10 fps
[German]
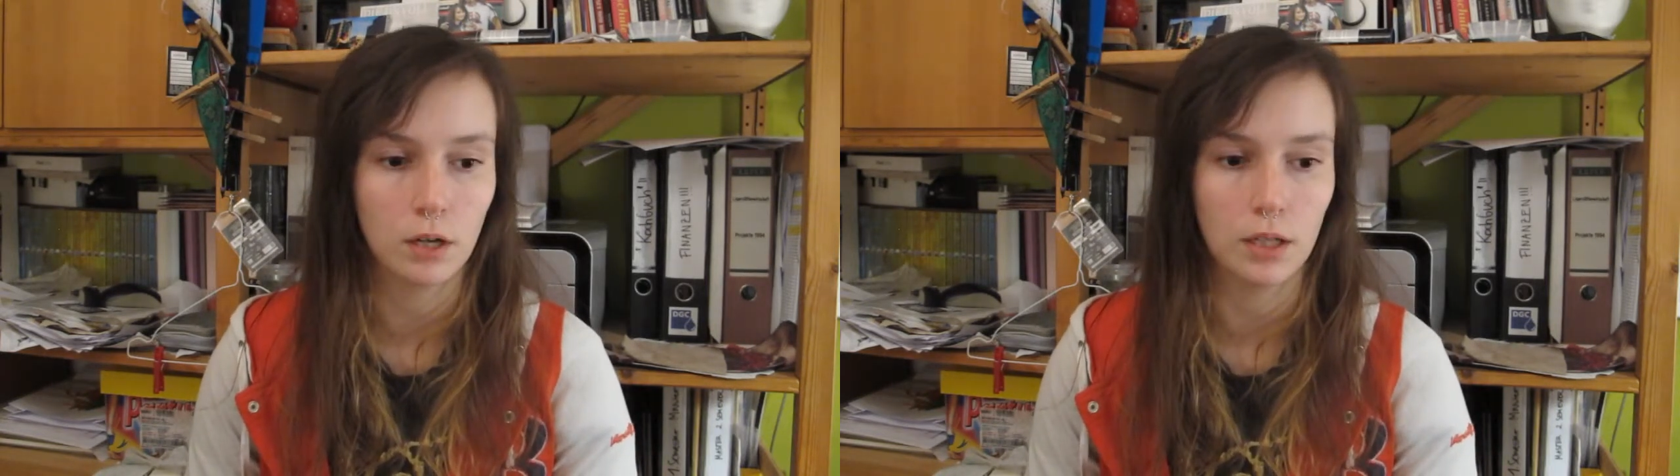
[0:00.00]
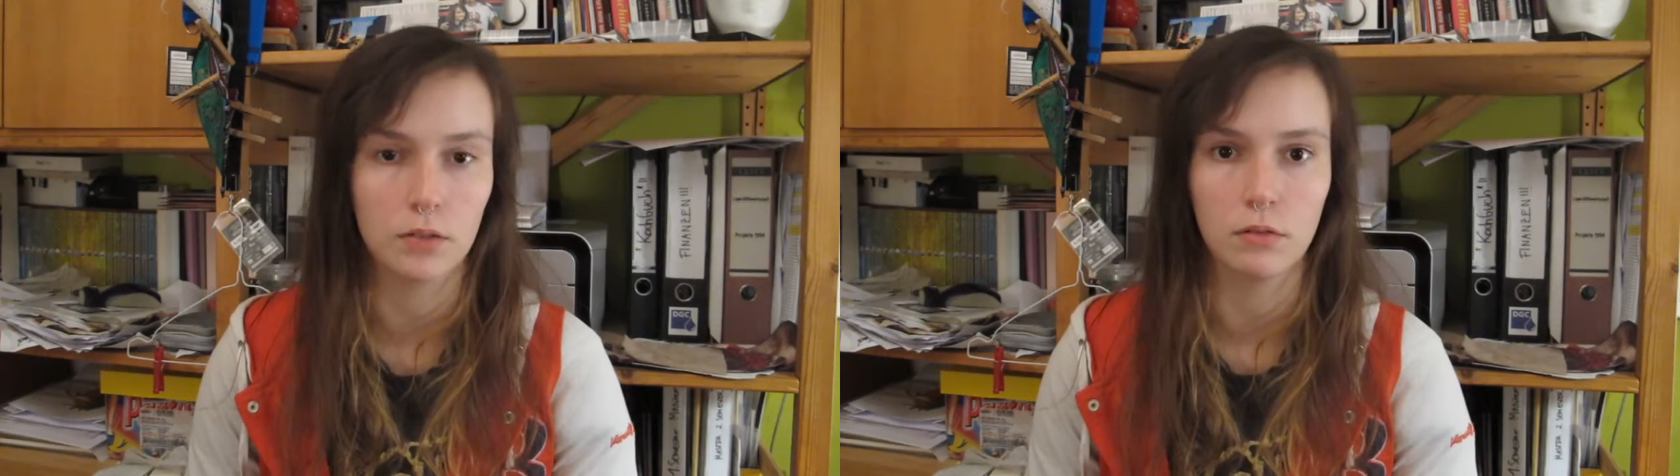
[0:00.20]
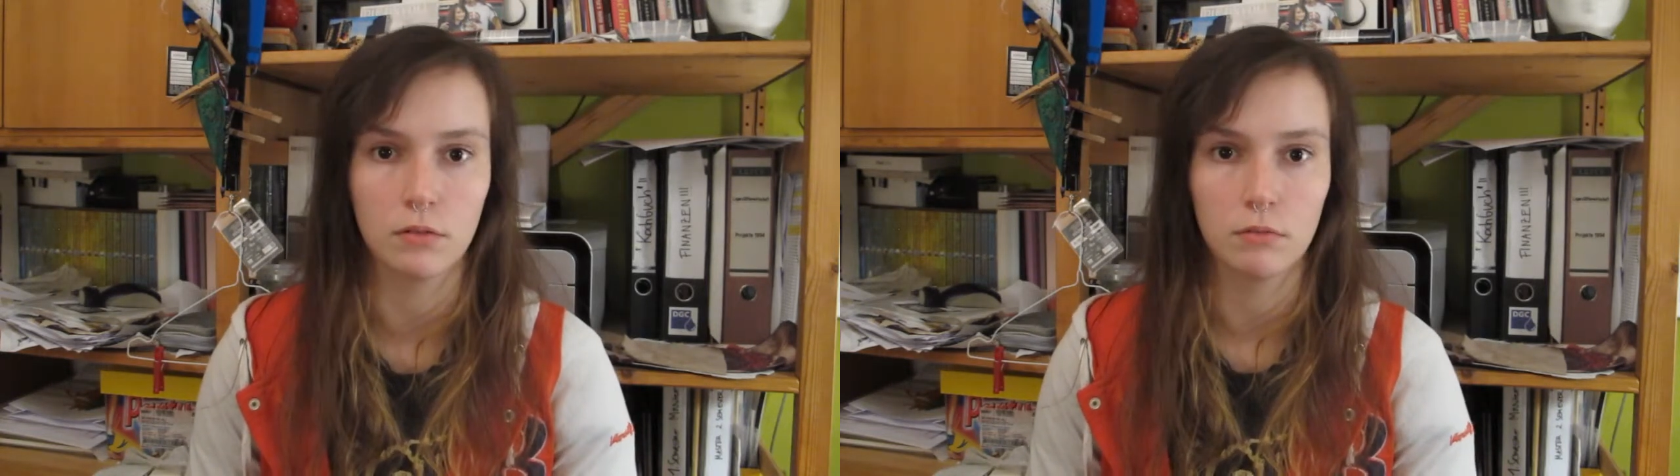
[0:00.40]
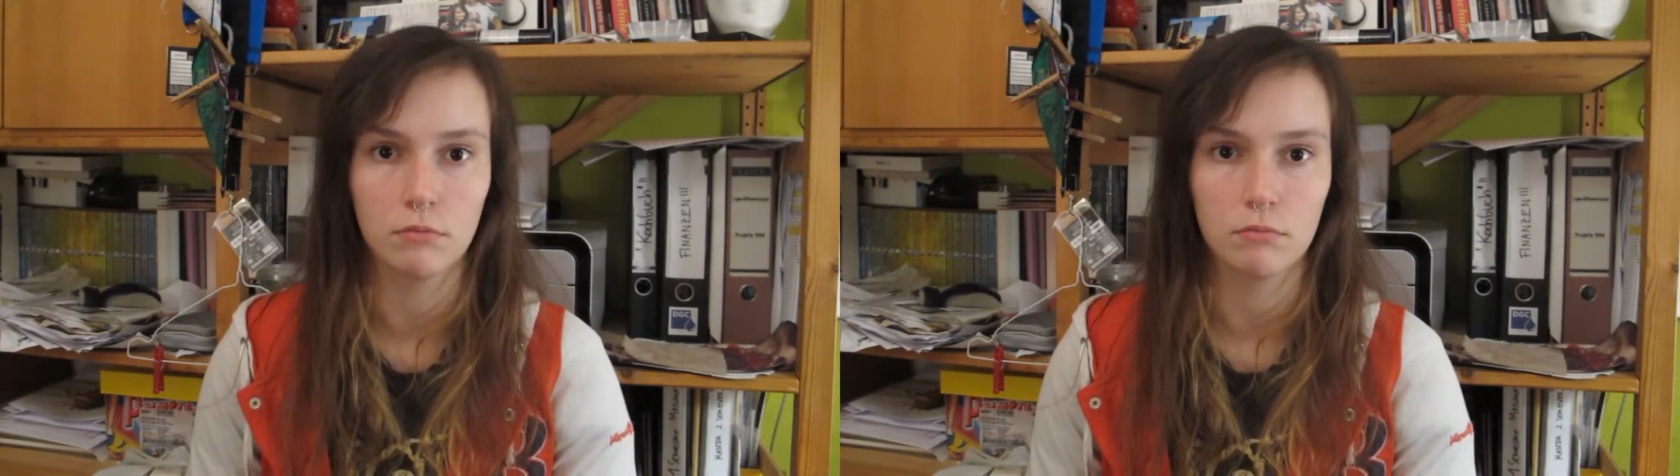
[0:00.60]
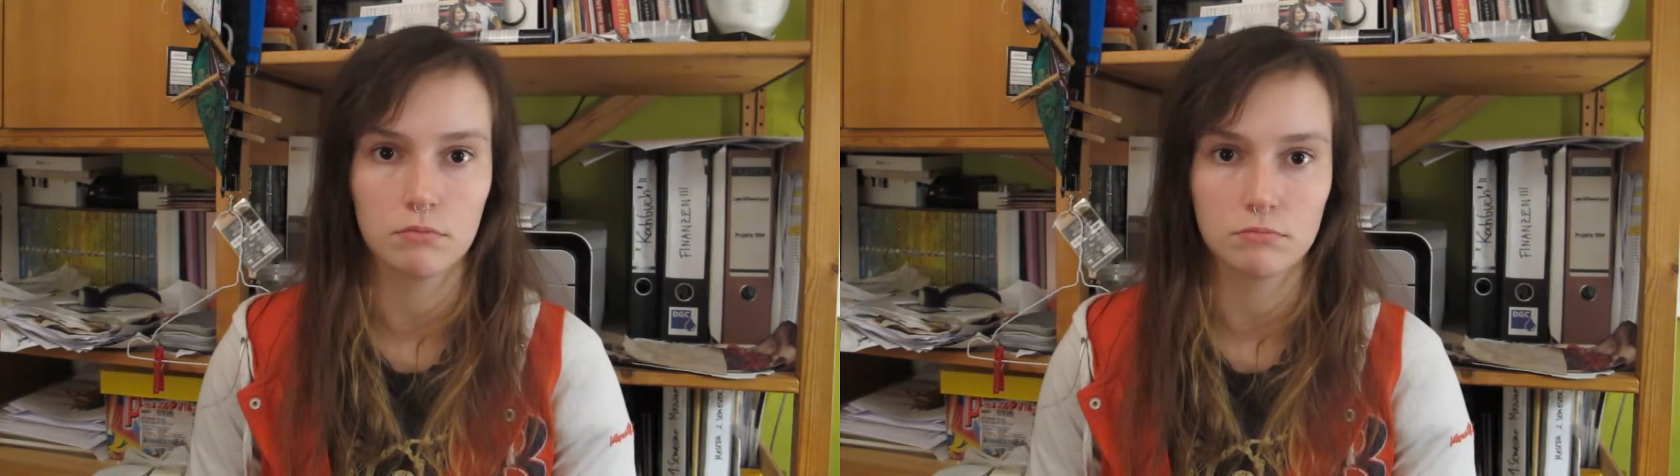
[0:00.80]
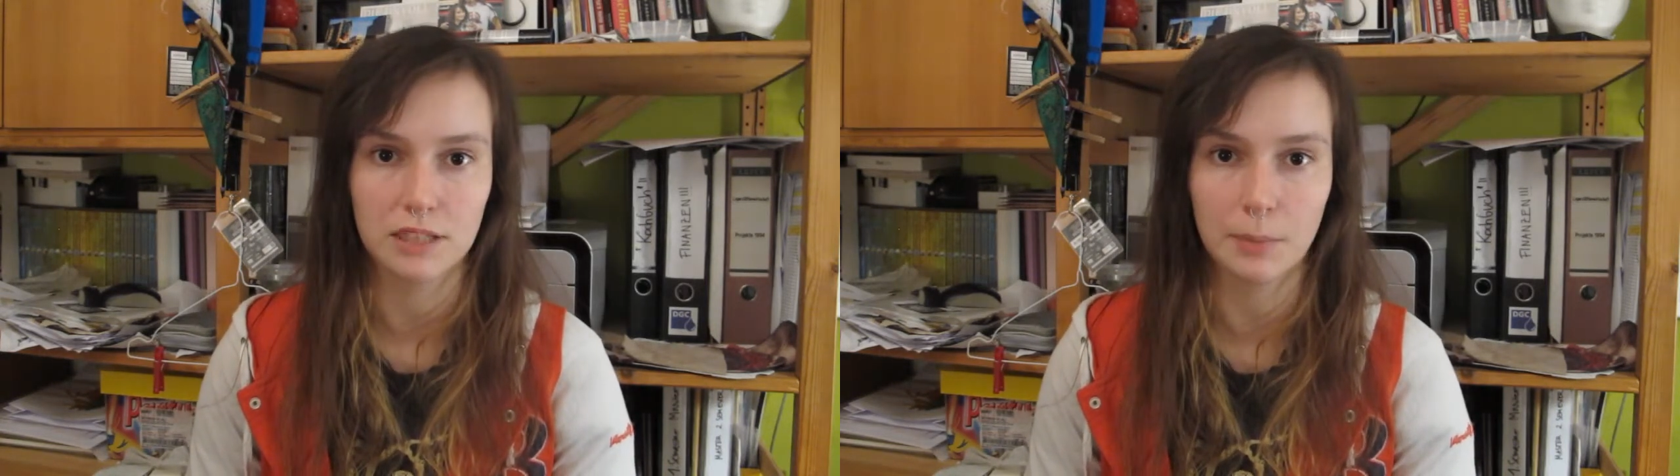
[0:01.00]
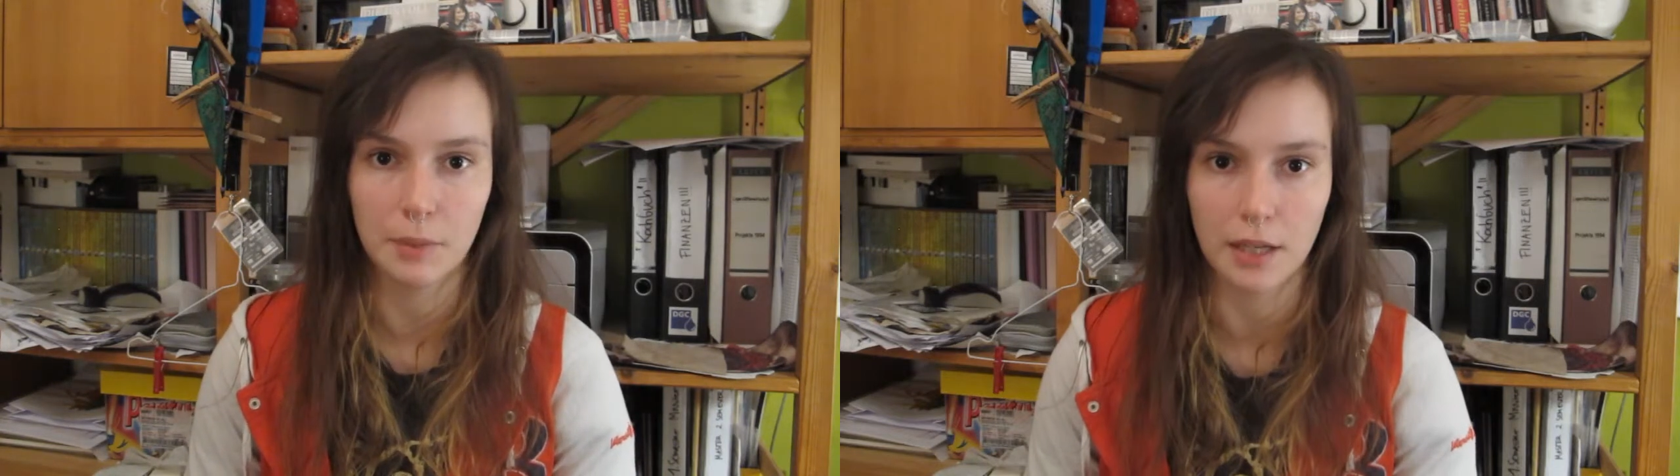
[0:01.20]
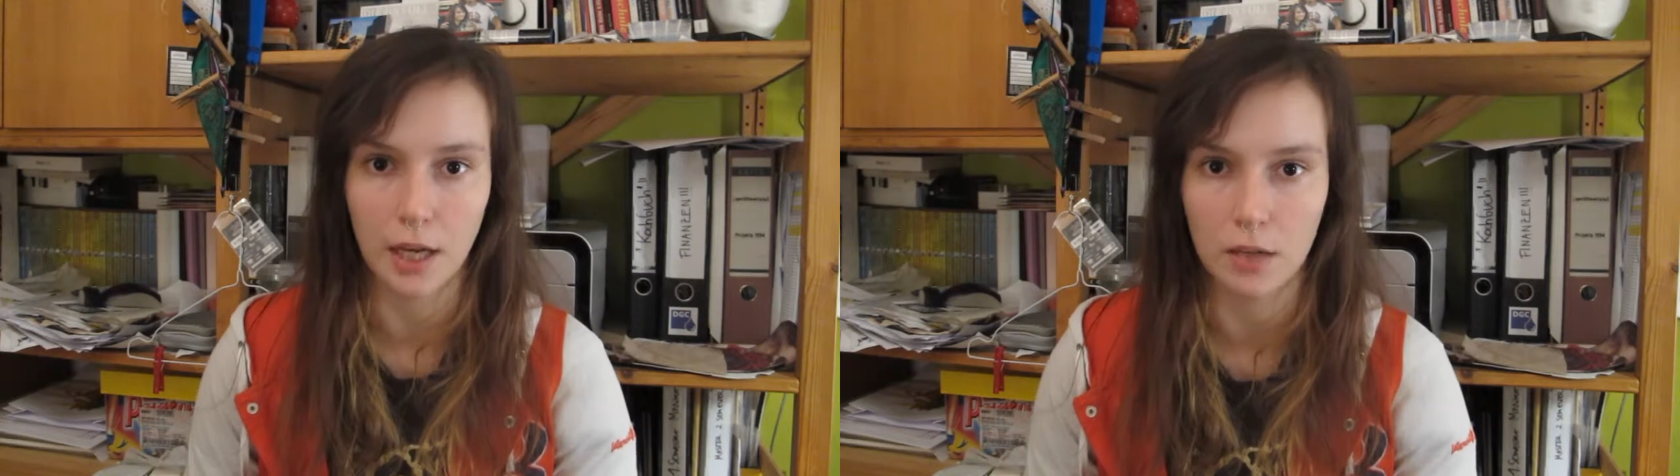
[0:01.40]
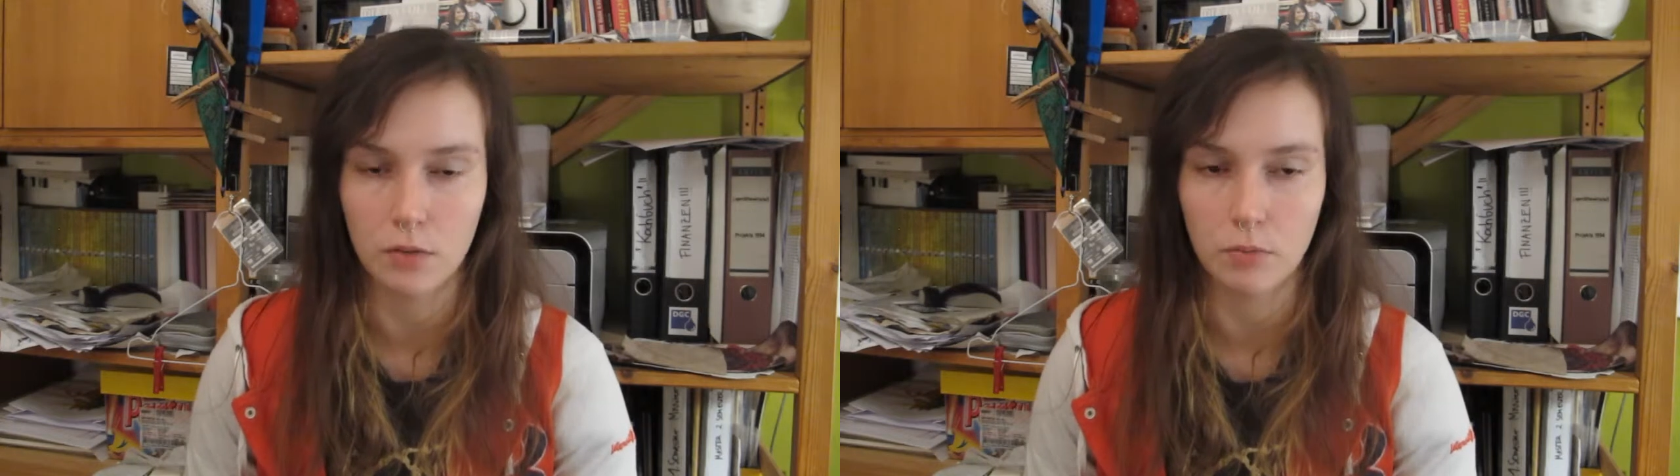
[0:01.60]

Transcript: Also jemand Ahnung,